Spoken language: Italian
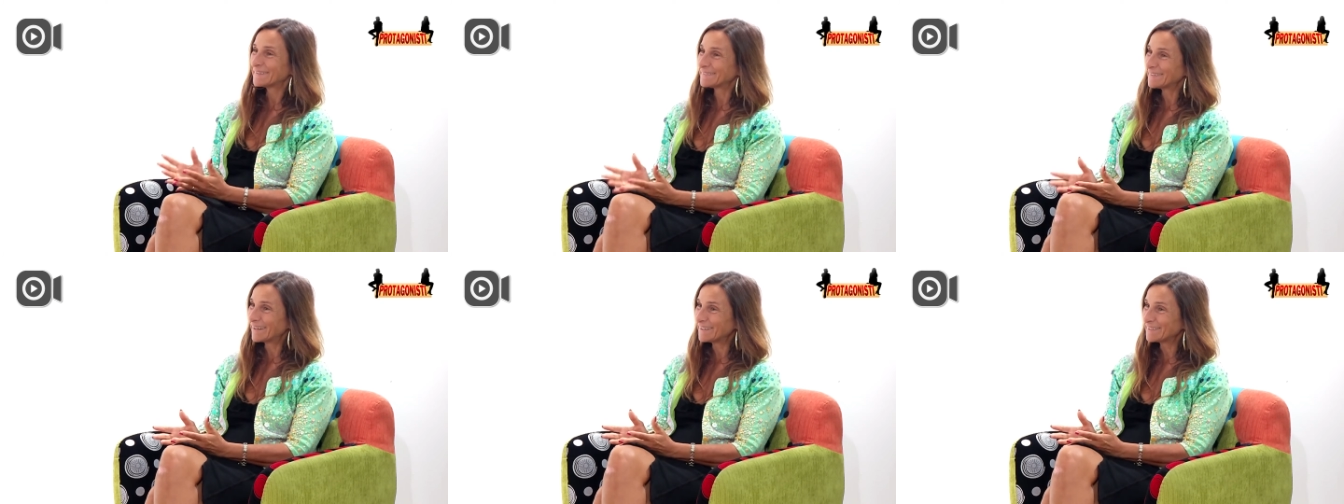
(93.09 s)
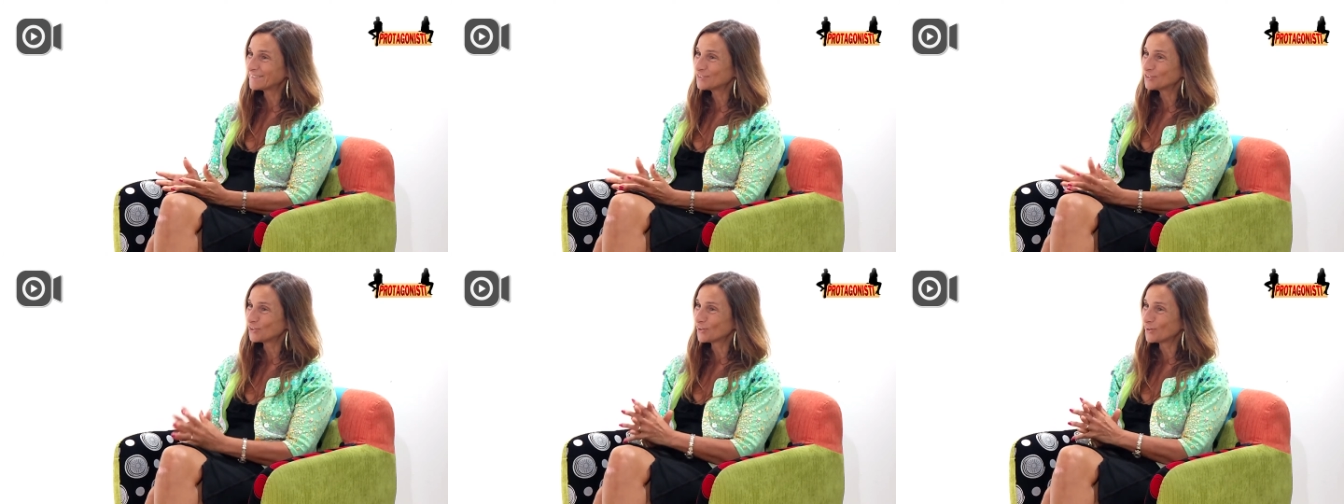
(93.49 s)

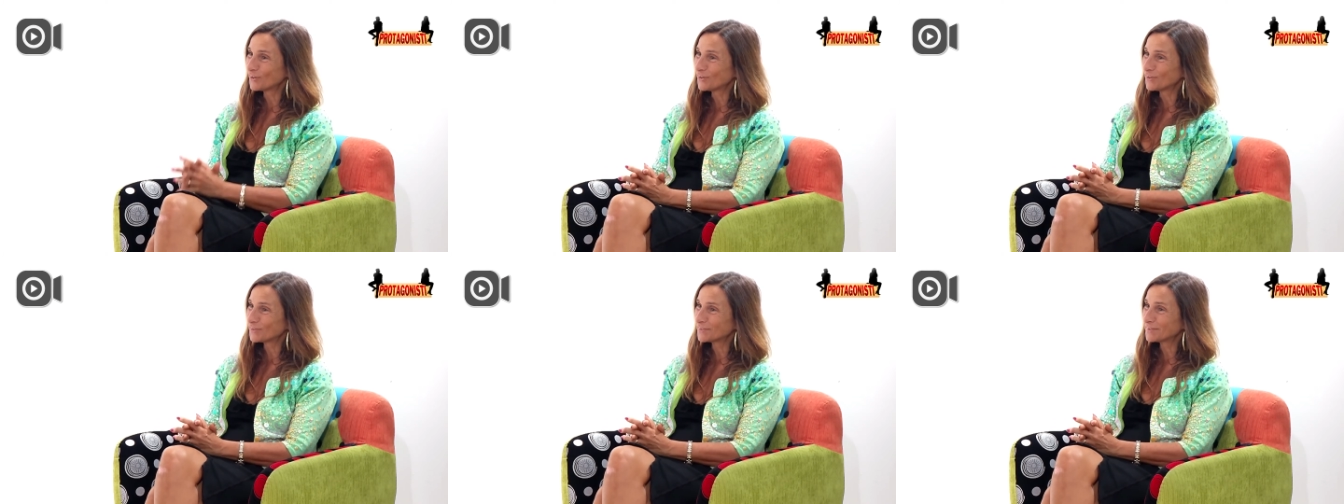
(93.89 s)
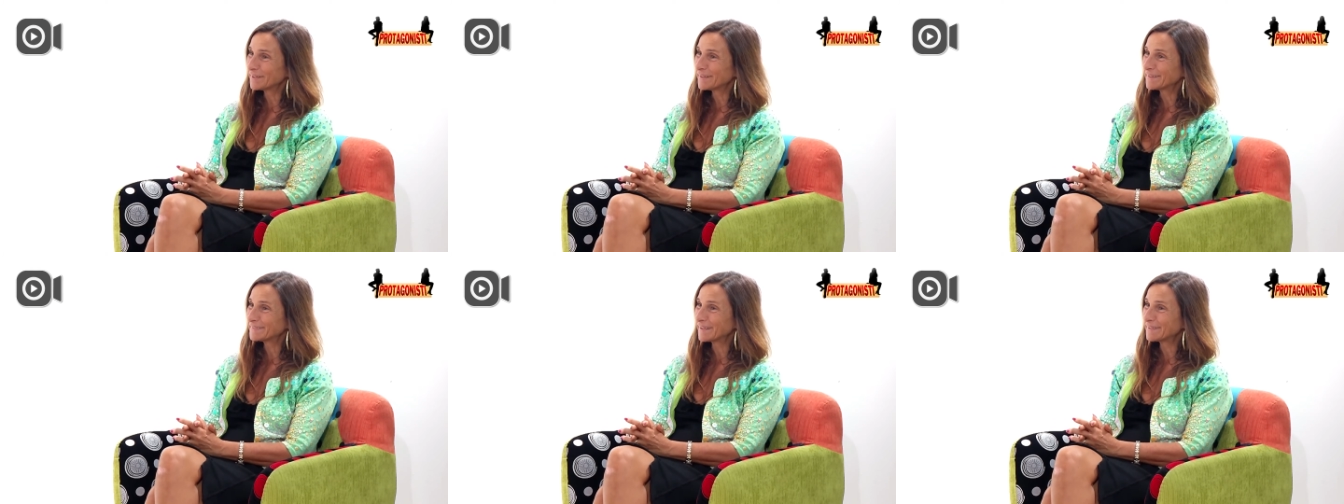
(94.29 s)
tanto,
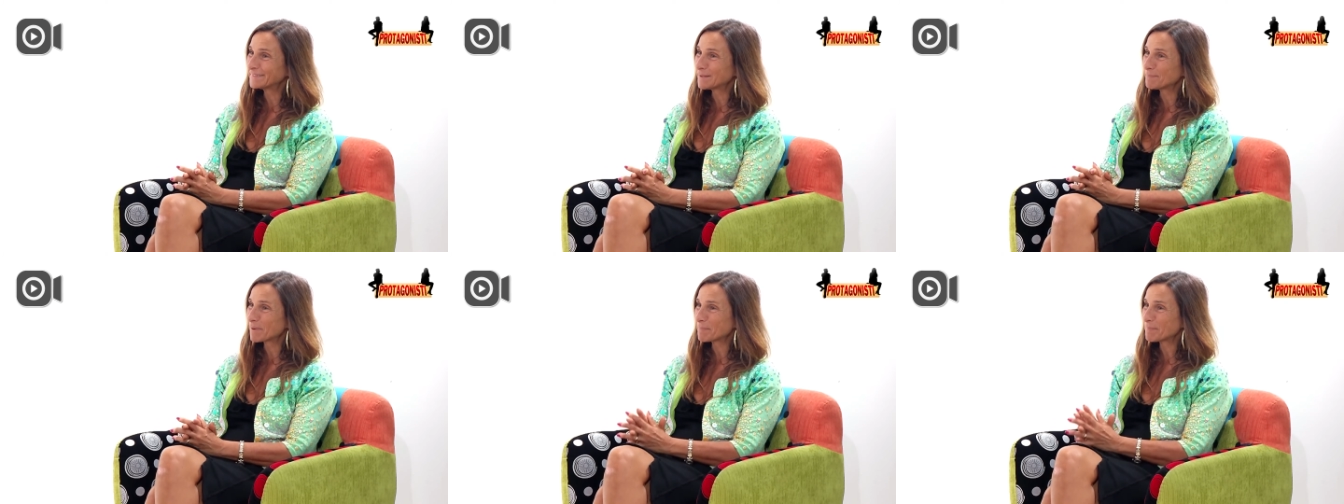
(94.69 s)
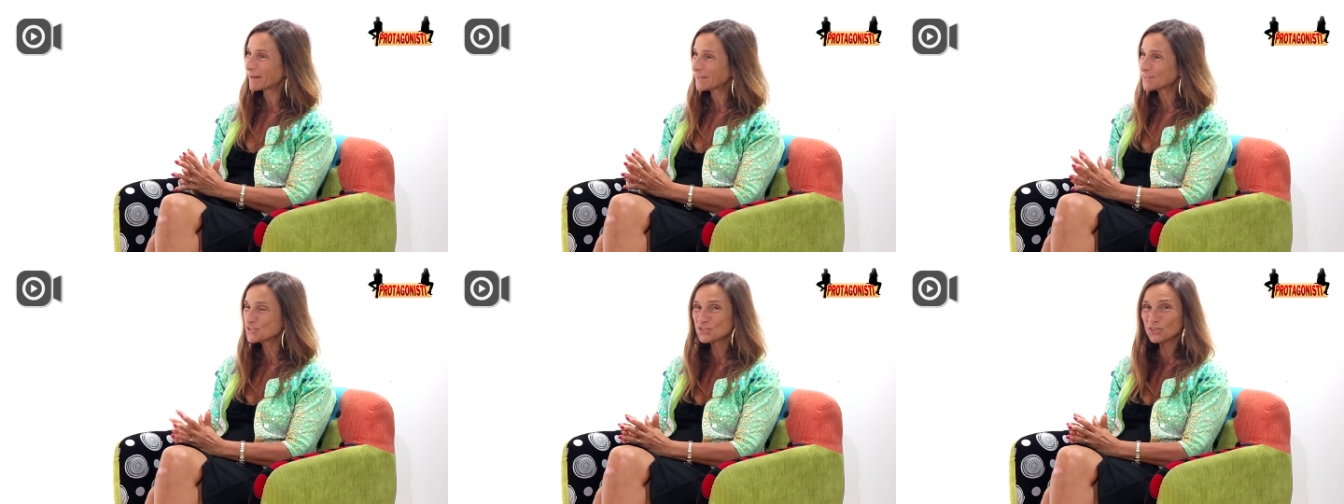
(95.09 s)
eh, tanta
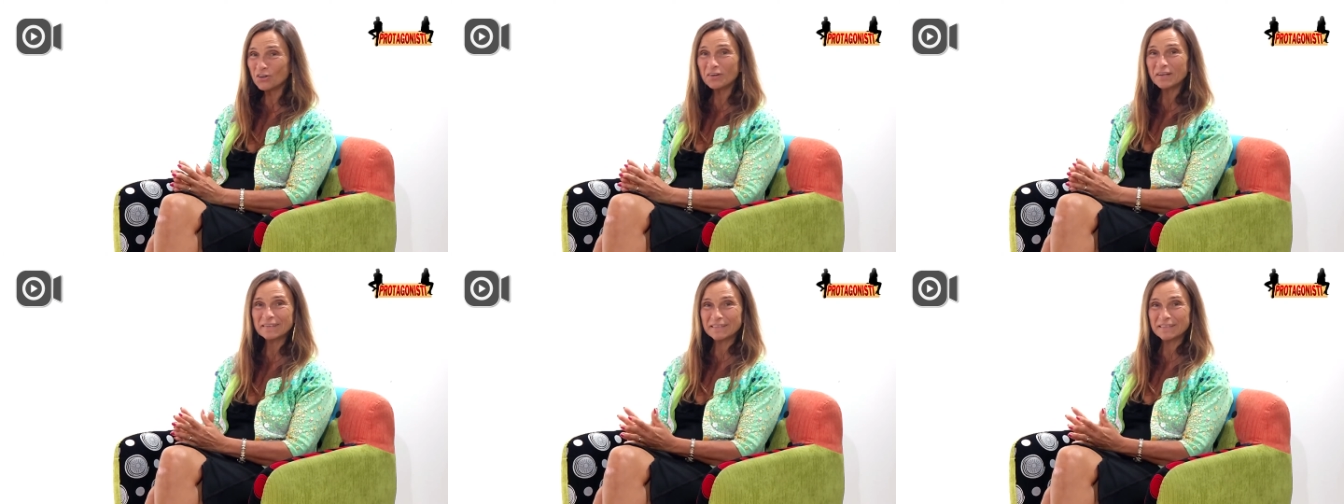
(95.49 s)
preparazione,